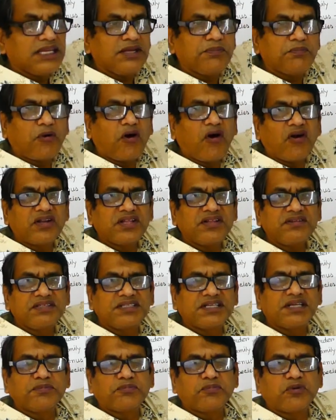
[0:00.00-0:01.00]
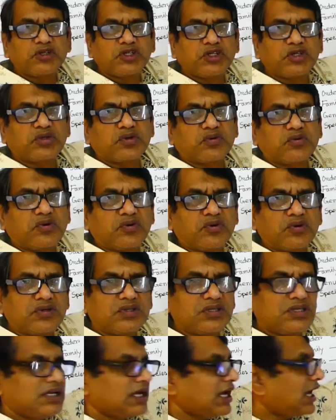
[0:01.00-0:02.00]
ইম্পর্টেন্ট যে বৈশিষ্ট্যগুলো
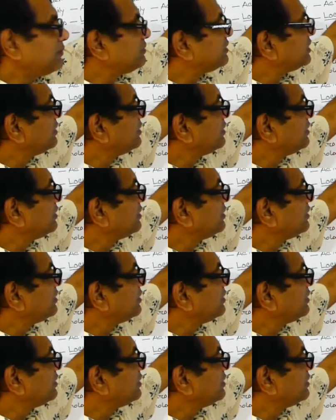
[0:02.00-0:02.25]
আমি